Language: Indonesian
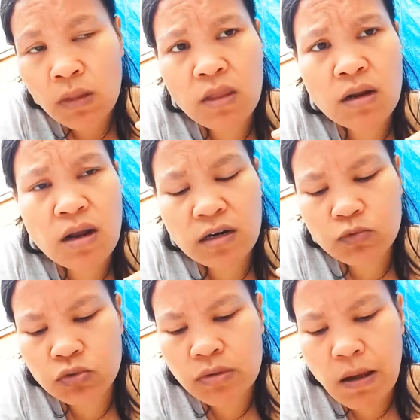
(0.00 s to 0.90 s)
dan
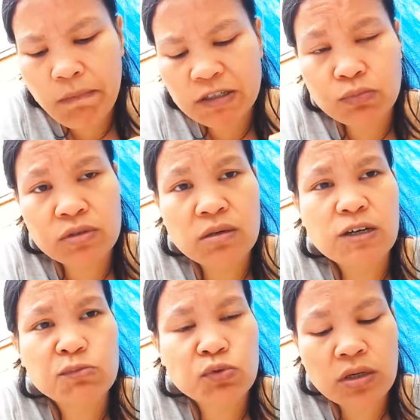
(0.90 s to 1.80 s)
Adam juga paspornya
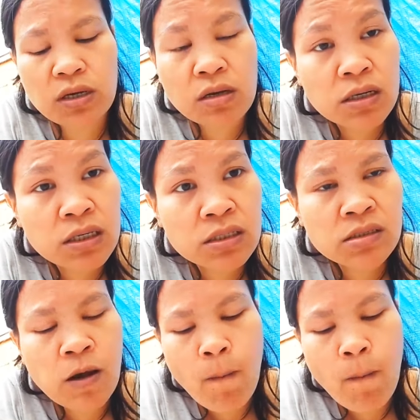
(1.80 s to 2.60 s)
paspor Inggris